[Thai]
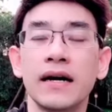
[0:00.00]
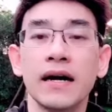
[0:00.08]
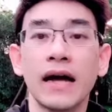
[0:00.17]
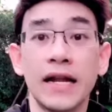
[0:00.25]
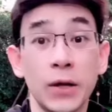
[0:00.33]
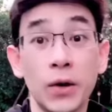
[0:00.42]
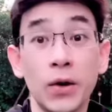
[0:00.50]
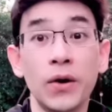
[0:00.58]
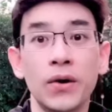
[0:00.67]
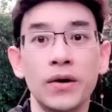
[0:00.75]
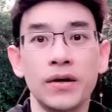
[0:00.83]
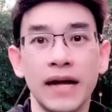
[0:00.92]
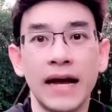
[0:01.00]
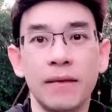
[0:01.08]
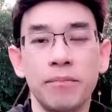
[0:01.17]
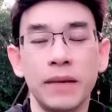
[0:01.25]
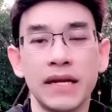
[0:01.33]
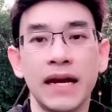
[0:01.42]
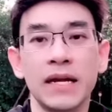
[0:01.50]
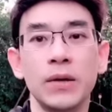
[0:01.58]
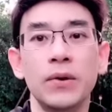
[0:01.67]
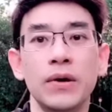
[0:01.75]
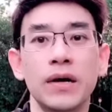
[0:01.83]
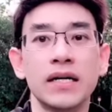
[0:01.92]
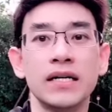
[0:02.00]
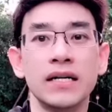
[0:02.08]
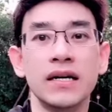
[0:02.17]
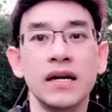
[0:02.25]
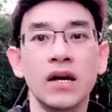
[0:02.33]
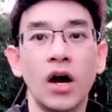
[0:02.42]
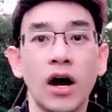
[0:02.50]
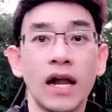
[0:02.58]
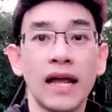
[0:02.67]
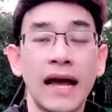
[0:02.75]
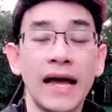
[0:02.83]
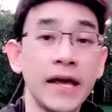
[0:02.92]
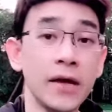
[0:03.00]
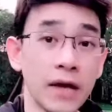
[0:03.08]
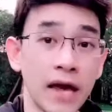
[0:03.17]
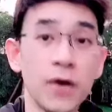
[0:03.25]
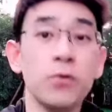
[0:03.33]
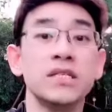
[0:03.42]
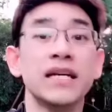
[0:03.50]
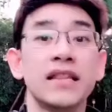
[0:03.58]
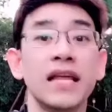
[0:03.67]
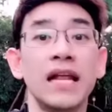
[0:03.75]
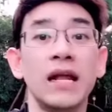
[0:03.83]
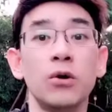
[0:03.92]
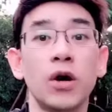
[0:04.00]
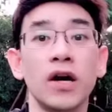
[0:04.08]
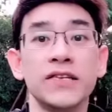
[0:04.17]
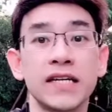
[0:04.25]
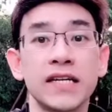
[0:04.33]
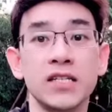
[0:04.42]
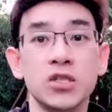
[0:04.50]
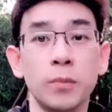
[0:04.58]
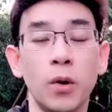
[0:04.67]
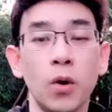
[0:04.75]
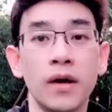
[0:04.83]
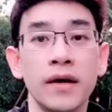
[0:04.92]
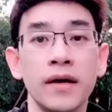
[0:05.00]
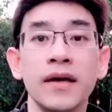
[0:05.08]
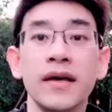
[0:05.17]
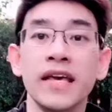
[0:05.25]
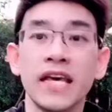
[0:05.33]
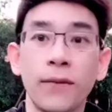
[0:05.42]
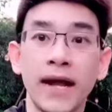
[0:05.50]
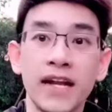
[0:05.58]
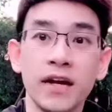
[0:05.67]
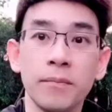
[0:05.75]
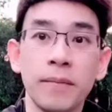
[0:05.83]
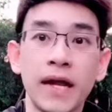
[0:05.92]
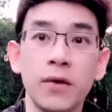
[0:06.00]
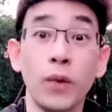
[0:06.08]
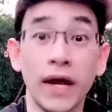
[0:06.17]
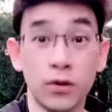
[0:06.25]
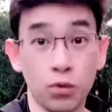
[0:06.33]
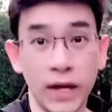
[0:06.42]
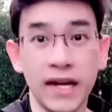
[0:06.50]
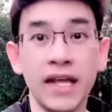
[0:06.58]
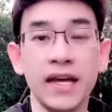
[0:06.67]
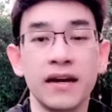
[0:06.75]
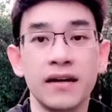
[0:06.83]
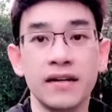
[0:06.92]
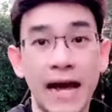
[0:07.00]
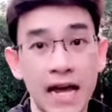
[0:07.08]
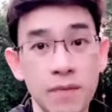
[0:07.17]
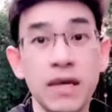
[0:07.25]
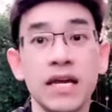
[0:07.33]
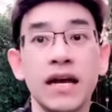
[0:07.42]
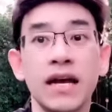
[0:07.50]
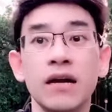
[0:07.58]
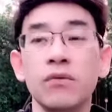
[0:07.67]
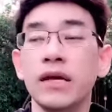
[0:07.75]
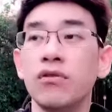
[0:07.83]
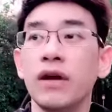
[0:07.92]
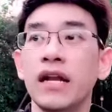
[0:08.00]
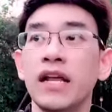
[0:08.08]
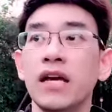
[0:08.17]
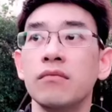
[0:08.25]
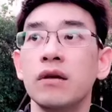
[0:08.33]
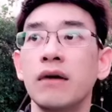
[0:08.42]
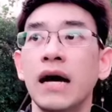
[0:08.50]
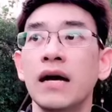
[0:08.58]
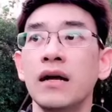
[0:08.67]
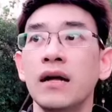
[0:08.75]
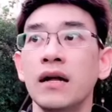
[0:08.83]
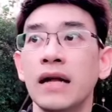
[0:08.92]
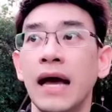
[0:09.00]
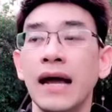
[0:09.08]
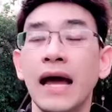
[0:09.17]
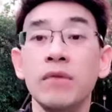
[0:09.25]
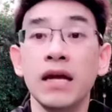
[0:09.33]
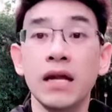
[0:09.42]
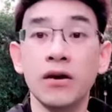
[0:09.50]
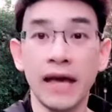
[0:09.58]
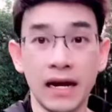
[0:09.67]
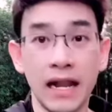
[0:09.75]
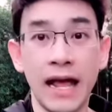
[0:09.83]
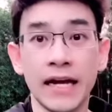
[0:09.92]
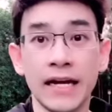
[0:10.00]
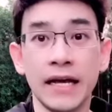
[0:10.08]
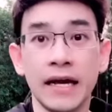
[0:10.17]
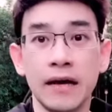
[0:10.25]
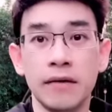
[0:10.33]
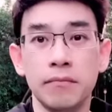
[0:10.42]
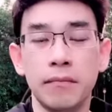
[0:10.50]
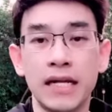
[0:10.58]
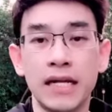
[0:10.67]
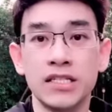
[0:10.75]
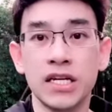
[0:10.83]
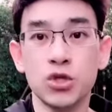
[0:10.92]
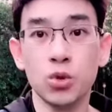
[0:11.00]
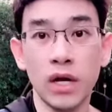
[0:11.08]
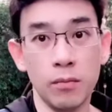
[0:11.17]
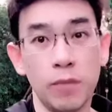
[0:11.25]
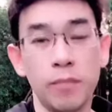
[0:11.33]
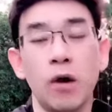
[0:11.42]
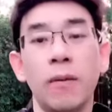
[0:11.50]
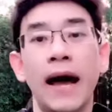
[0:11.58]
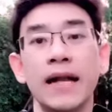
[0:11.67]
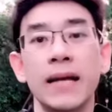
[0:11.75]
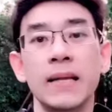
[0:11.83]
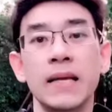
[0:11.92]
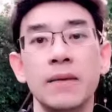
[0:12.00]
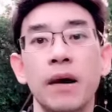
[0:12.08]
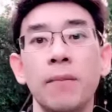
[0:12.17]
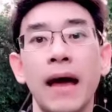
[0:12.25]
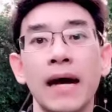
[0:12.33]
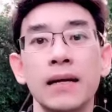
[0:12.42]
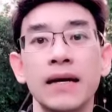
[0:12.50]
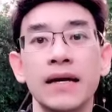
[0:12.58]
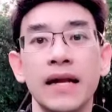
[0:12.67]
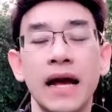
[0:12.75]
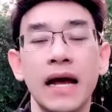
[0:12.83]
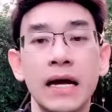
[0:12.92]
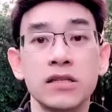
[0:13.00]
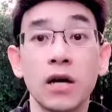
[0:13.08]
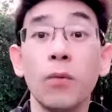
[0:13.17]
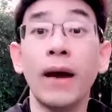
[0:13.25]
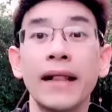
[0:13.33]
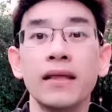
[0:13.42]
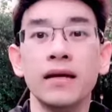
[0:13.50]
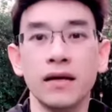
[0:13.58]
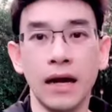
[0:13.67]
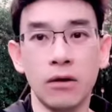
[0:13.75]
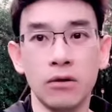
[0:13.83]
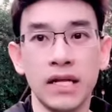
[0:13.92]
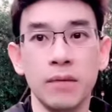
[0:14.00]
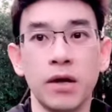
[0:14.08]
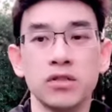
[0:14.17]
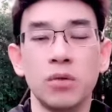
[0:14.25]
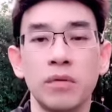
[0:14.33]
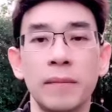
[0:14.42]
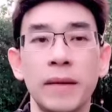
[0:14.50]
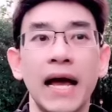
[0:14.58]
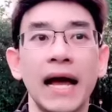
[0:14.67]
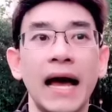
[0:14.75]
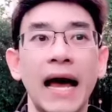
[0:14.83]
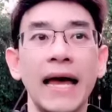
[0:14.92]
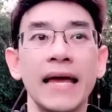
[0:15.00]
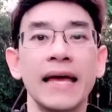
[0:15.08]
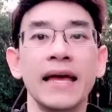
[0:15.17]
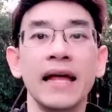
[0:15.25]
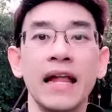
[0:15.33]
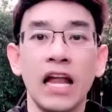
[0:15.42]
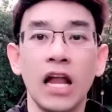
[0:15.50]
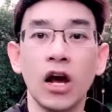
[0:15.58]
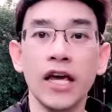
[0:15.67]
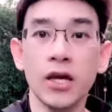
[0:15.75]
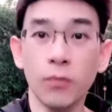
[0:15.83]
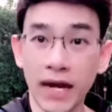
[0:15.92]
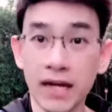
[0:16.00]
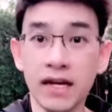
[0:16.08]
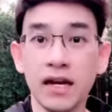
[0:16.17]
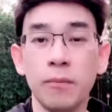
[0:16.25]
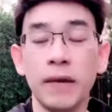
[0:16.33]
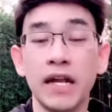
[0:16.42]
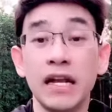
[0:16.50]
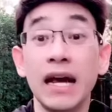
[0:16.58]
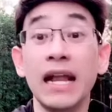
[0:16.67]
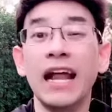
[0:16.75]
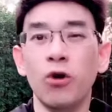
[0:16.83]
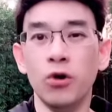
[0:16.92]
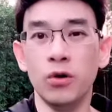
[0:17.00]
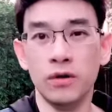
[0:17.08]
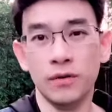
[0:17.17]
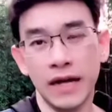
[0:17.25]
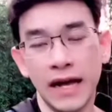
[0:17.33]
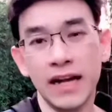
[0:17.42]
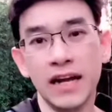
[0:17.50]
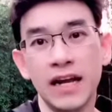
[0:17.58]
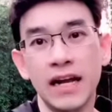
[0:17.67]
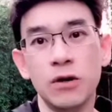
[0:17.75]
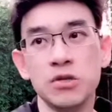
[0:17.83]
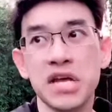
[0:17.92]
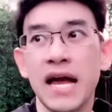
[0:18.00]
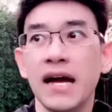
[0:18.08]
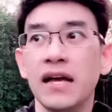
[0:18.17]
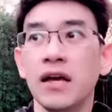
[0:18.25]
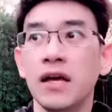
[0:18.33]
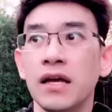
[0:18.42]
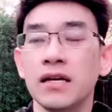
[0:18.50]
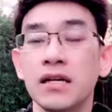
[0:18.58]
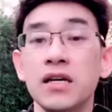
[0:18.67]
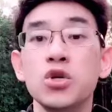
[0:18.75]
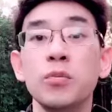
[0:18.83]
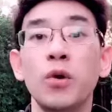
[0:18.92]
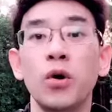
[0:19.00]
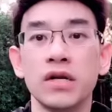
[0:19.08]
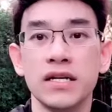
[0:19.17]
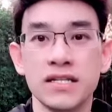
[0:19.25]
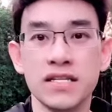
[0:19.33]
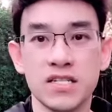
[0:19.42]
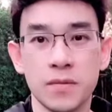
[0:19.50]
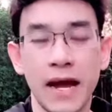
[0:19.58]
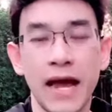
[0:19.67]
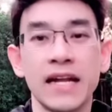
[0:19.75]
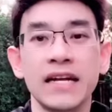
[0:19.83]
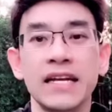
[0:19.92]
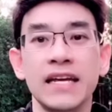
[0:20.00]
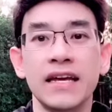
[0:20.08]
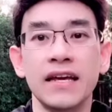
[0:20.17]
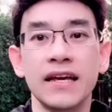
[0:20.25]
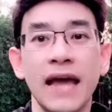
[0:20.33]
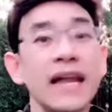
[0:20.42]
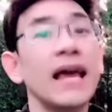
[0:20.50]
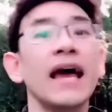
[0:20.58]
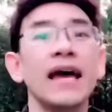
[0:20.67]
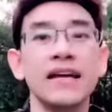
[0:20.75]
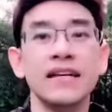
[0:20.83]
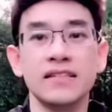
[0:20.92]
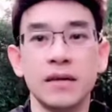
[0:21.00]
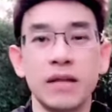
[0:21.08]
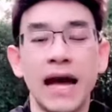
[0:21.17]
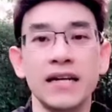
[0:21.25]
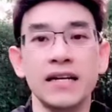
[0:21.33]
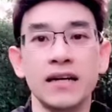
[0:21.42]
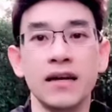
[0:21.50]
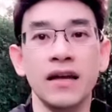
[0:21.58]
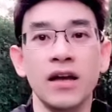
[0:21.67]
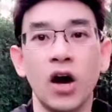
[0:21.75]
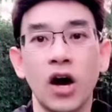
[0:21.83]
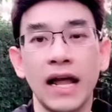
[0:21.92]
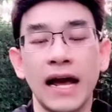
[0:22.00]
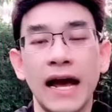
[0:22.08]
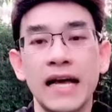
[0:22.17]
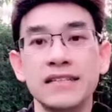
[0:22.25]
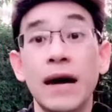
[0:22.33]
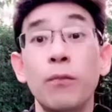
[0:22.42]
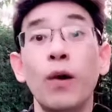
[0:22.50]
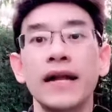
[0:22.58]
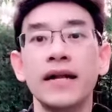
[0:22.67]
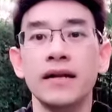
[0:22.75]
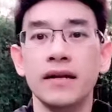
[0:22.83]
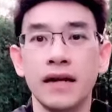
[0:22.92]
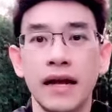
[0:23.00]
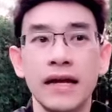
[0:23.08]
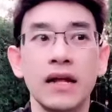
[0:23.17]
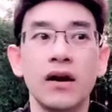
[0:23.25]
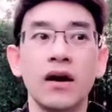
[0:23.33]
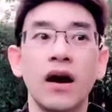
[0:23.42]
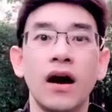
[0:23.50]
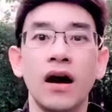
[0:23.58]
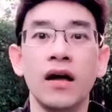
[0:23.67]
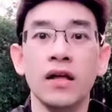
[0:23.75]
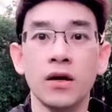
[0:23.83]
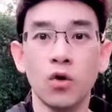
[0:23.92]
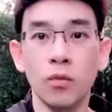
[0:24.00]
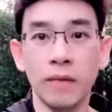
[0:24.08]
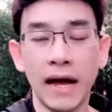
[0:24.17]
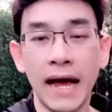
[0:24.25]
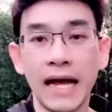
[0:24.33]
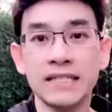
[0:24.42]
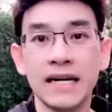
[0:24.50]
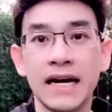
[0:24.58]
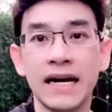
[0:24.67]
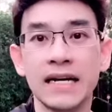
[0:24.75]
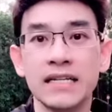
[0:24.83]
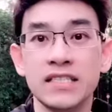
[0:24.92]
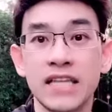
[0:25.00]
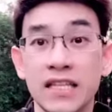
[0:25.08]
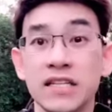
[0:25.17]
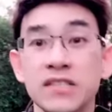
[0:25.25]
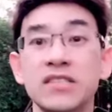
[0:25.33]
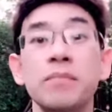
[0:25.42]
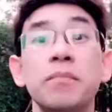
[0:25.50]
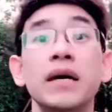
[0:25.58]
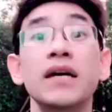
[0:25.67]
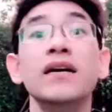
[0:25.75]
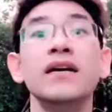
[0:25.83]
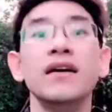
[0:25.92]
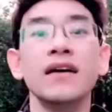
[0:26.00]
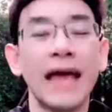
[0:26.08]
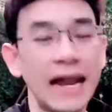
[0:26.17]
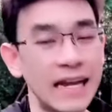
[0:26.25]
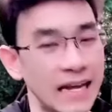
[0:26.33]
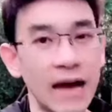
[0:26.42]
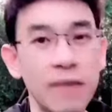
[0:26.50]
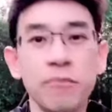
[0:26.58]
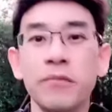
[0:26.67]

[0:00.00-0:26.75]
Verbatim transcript: คาร์ดิโอนะครับเป็นคาร์ดิโอก็คือออกกำลังกายให้หัวใจเต้นเร็วหน่อยสักครึ่งชั่วโมงอีกวันหนึ่งเป็นเวทเทรนนิ่งอยากให้มีนะฮะเวทเทรนนิ่งเพราะว่าถ้ากล้ามเนื้อเราแข็งแรงเนี่ยมันจะช่วยระบบเผาผลาญได้ดีมากๆเลยนะคะก็สักวันึ่งเอาที่เหมาะสมกับร่างกายแล้วก็อีกวันหนึ่งเอาเป็นเดินเร็วนะเดินเร็วสักครึ่งชั่วโมงถึง45นาทีแค่นี้ฮะสัปดาห์หนึ่งออกกำลังกาย3วันนะแล้วก็คุมอาหารสัก 7-10 มื้อแค่นี้ครับ